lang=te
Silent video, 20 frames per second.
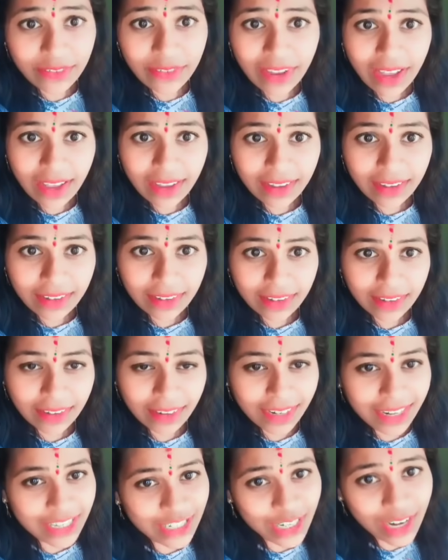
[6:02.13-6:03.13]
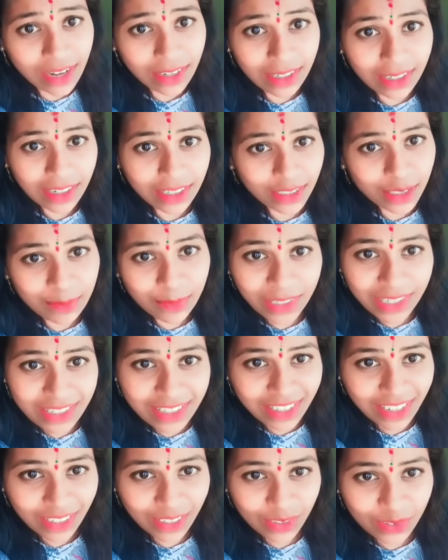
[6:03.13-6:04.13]
మిస్ అయ్యాడు కాబట్టి
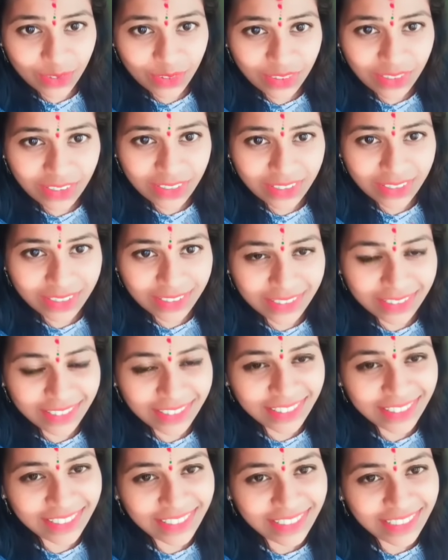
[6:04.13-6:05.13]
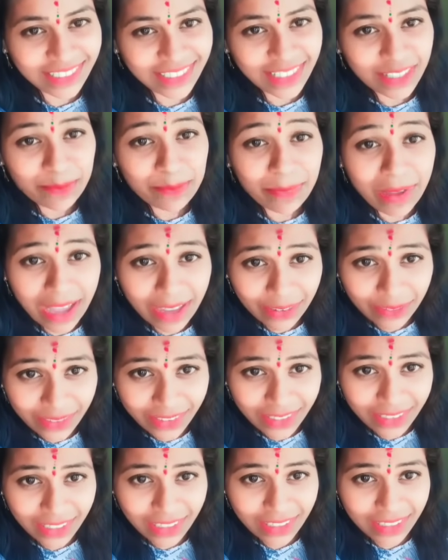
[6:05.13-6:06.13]
ఖచ్చితంగా ఆర్యవర్ధన్ దగ్గరికి అను
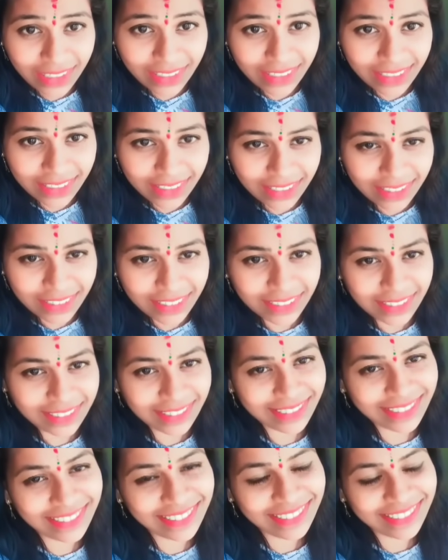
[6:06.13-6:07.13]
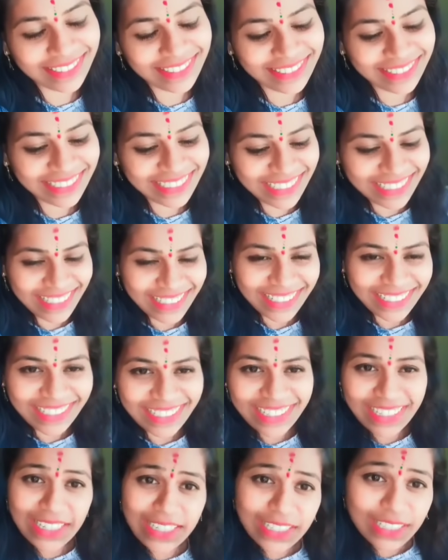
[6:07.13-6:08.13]
వెళ్తుంది ఎక్కడ ఉంటుందో కూడా
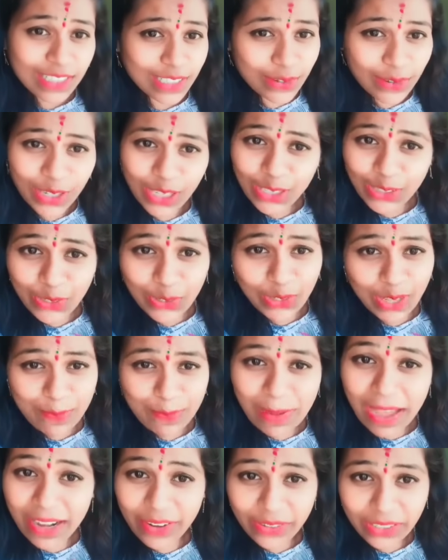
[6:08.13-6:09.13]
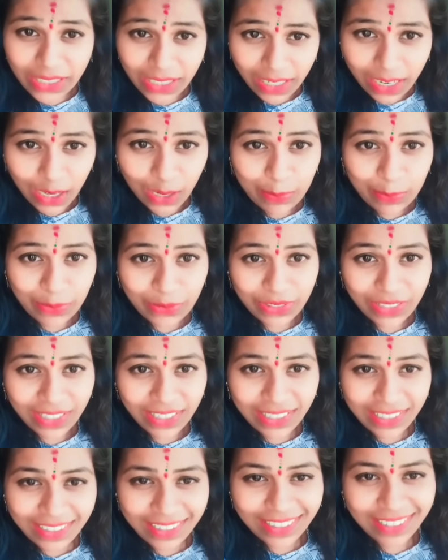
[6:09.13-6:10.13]
ఆర్యవర్ధన్ ఎక్కడ ఉన్నాడో కూడా ఆ
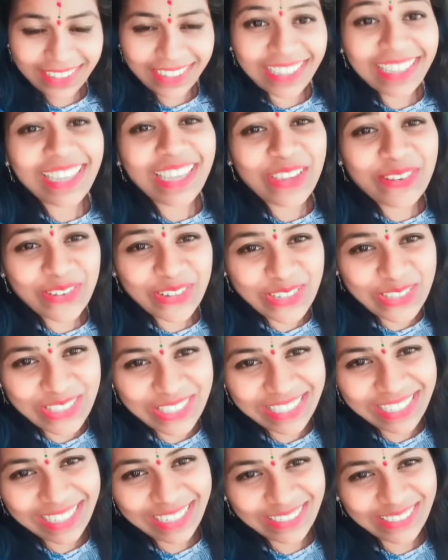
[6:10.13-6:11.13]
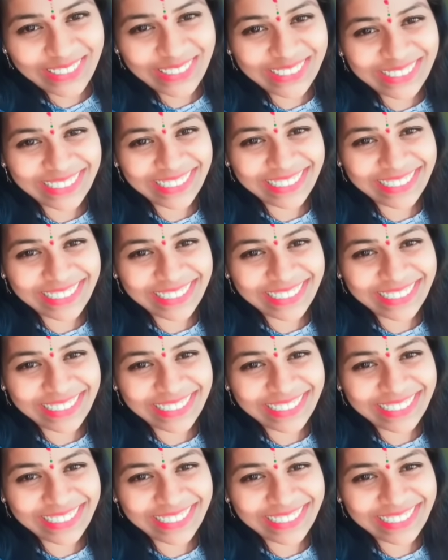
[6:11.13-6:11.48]
అనుకి తెలుస్తుంది అని